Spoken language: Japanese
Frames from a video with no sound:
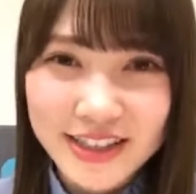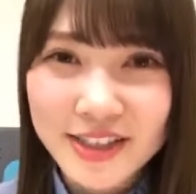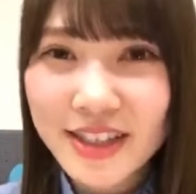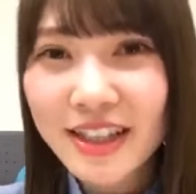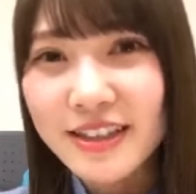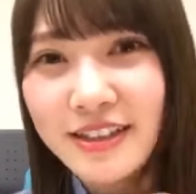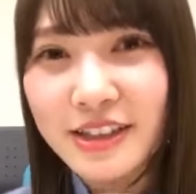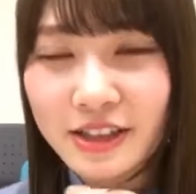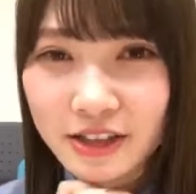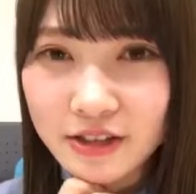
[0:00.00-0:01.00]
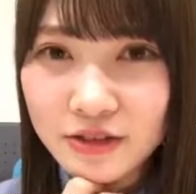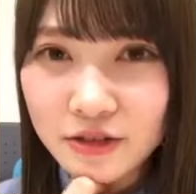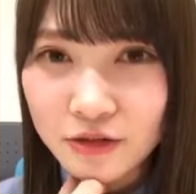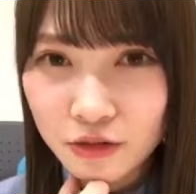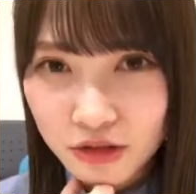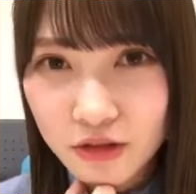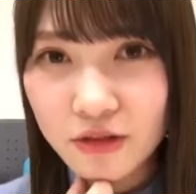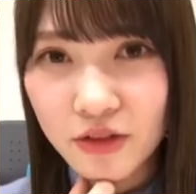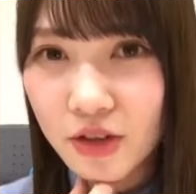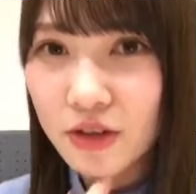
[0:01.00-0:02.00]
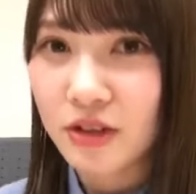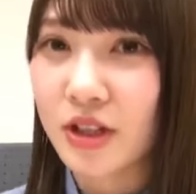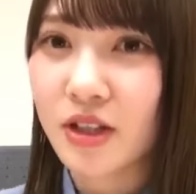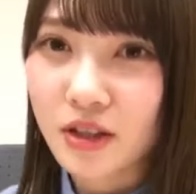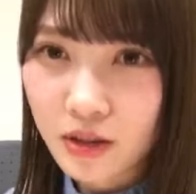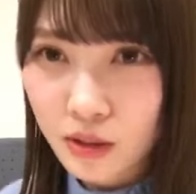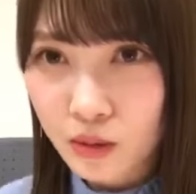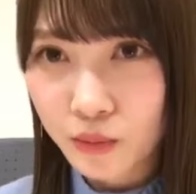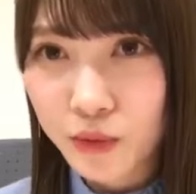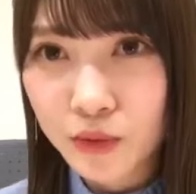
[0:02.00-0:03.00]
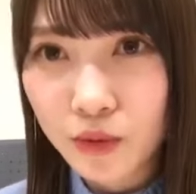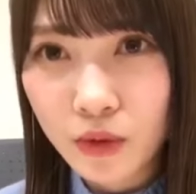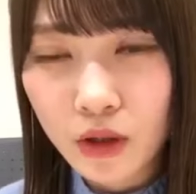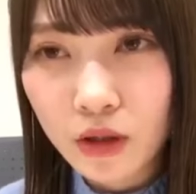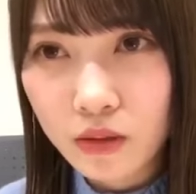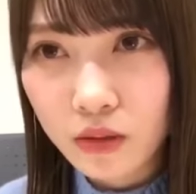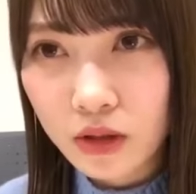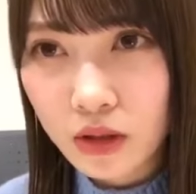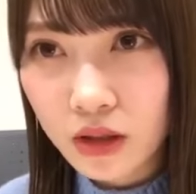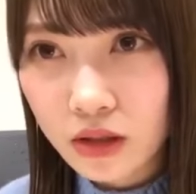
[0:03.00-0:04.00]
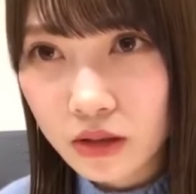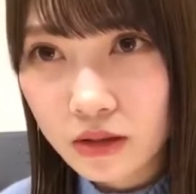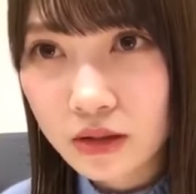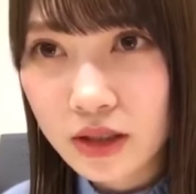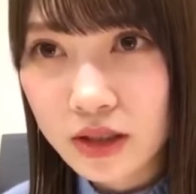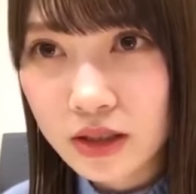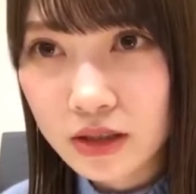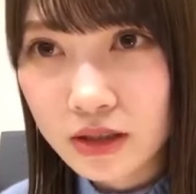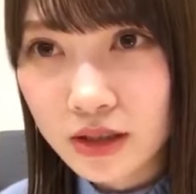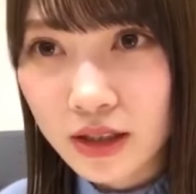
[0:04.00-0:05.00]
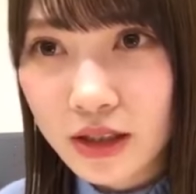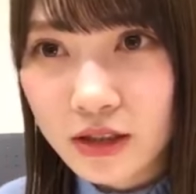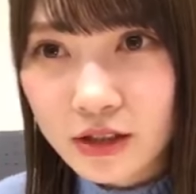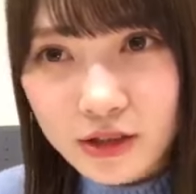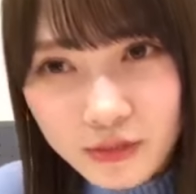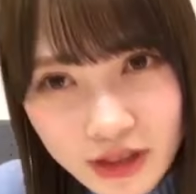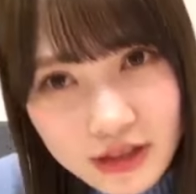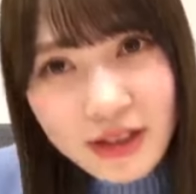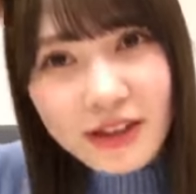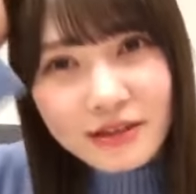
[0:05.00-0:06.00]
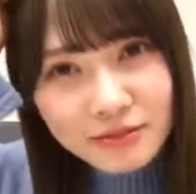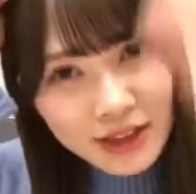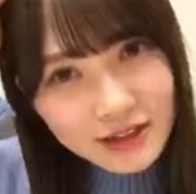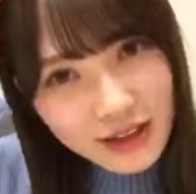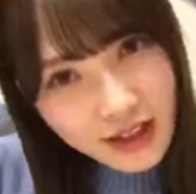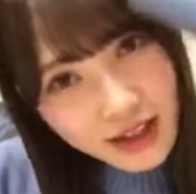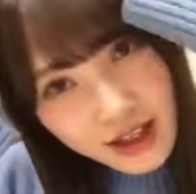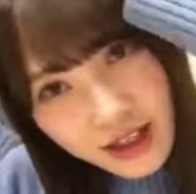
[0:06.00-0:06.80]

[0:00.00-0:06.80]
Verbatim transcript: 主題歌だからやるのかな、分かんない、ただの妄想だけどできたら嬉しい。くまったくまった